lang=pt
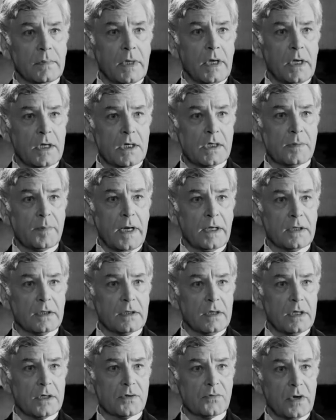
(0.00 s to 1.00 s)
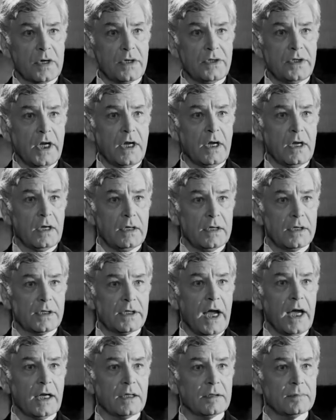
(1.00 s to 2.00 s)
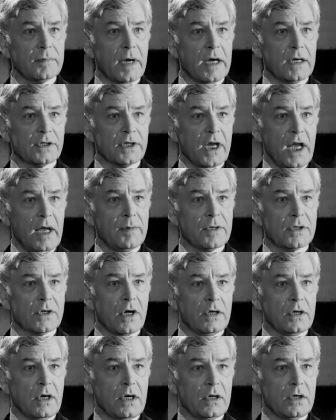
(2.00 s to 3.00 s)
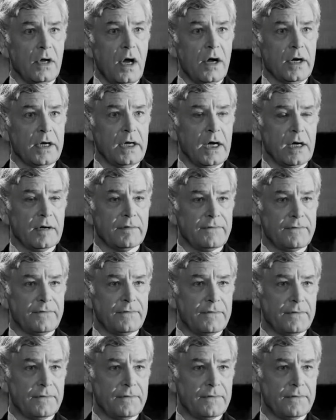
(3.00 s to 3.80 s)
Esse jogo de gato e rato já foi longe demais, inspetor.